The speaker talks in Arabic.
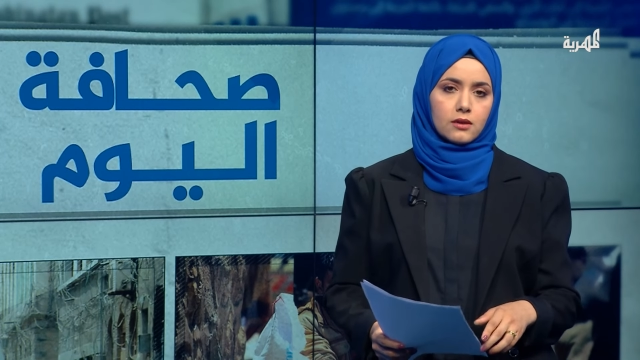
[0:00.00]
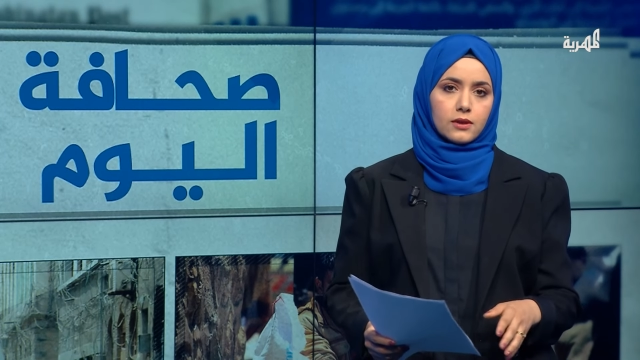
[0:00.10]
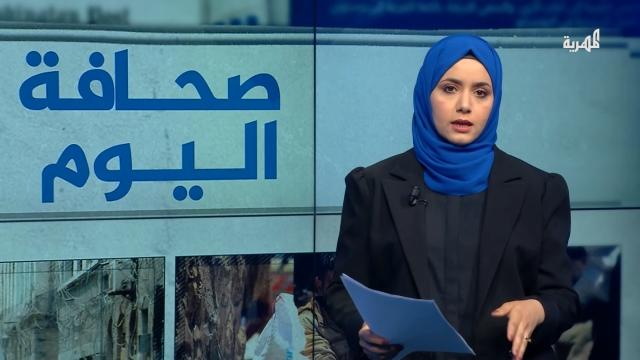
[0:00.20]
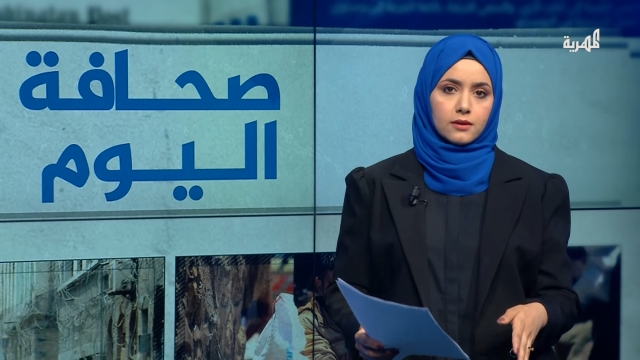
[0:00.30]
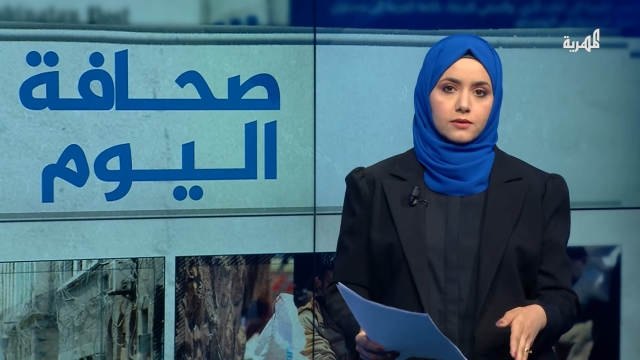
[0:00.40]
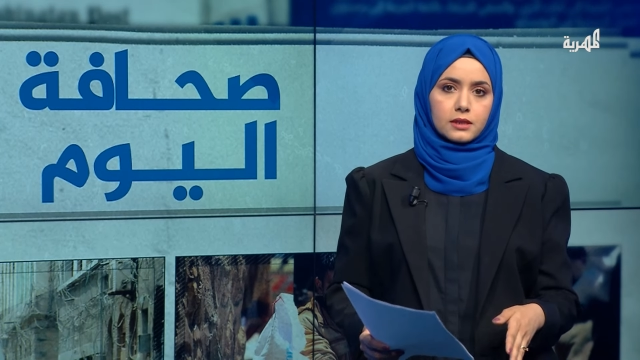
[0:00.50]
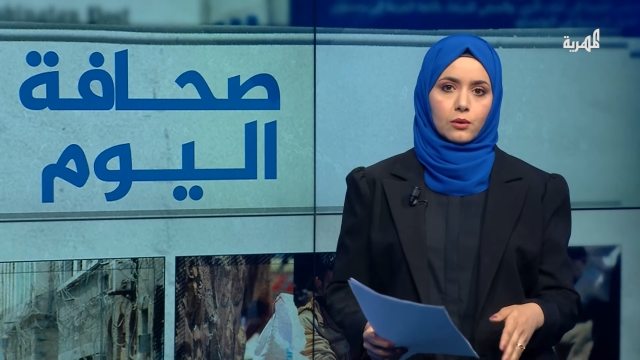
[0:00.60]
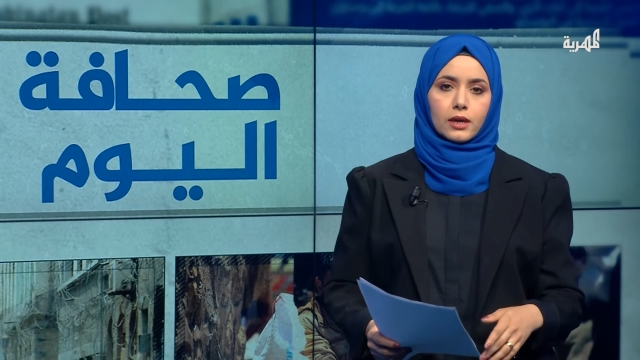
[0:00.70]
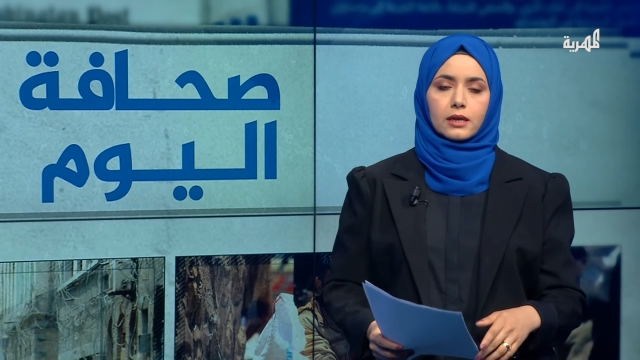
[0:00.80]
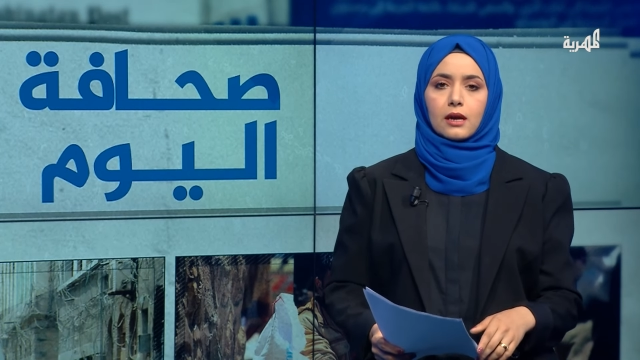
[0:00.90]
ثلاث
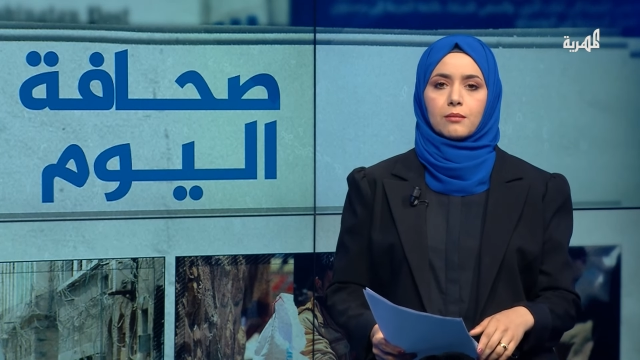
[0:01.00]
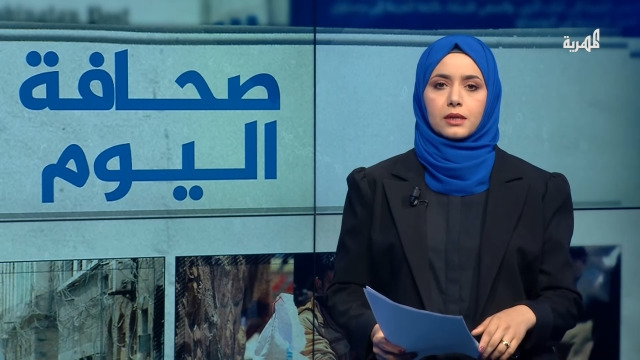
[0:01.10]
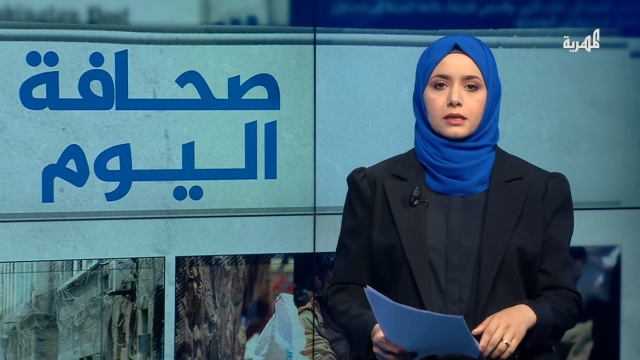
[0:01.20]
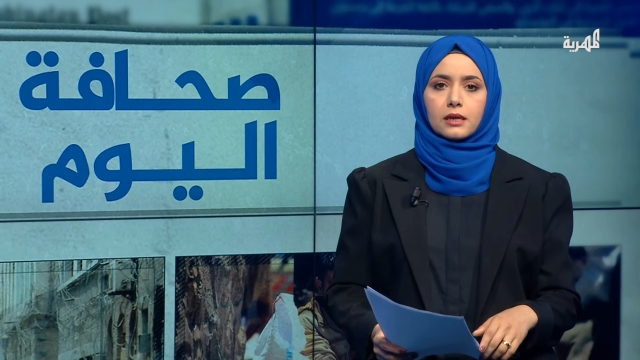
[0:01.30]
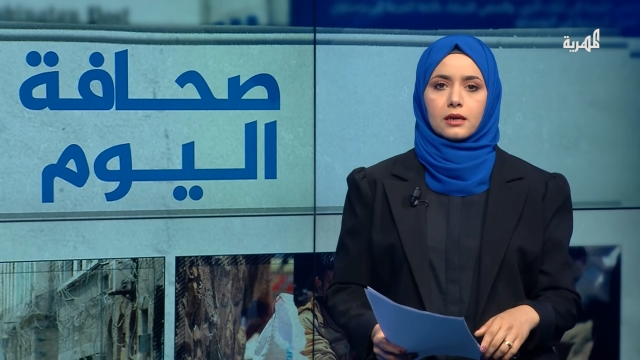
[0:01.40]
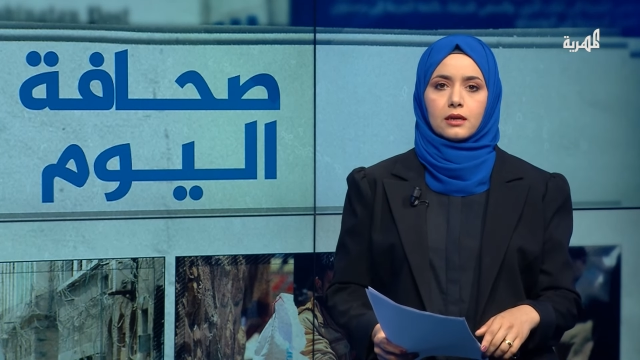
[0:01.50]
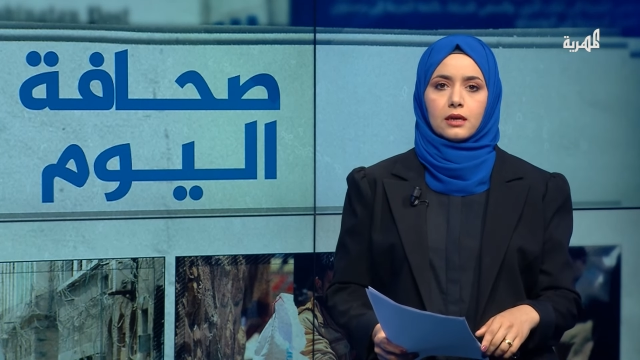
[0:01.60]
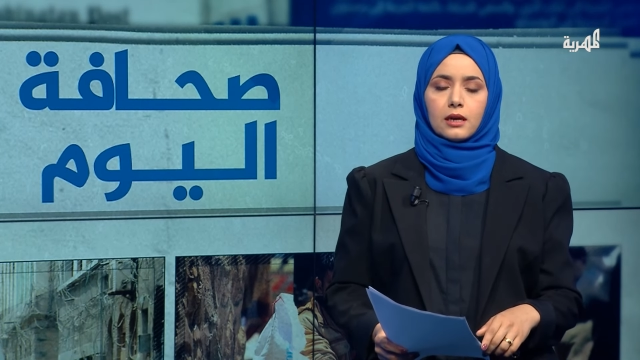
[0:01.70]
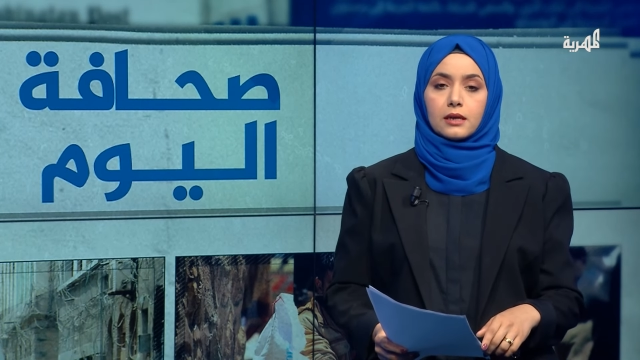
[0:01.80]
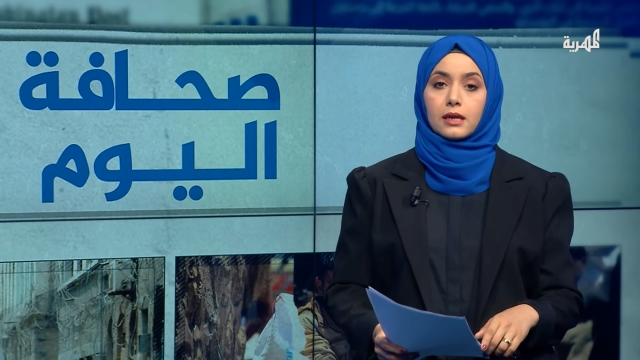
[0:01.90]
دوائر أمنية
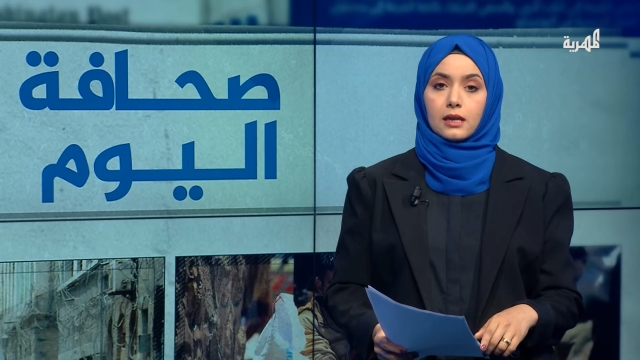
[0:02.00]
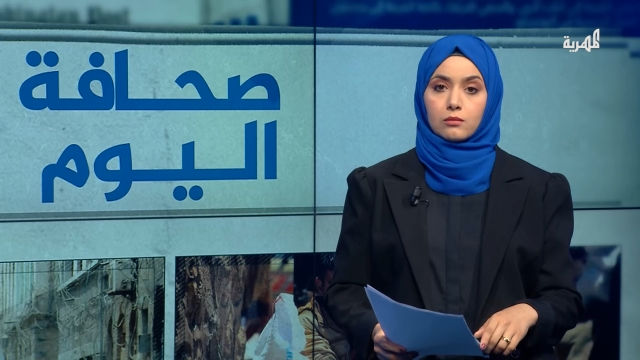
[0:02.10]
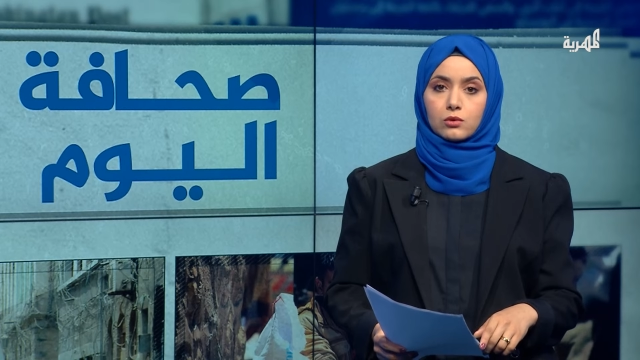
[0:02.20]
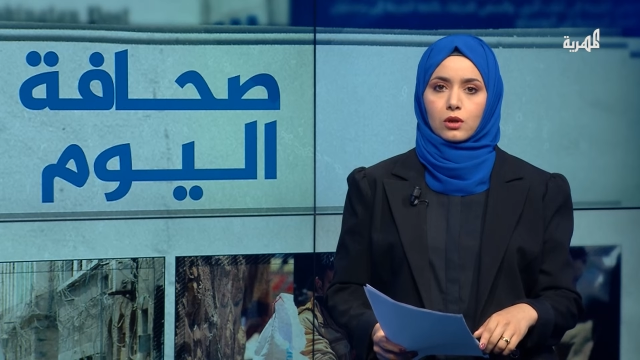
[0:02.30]
هي الأمن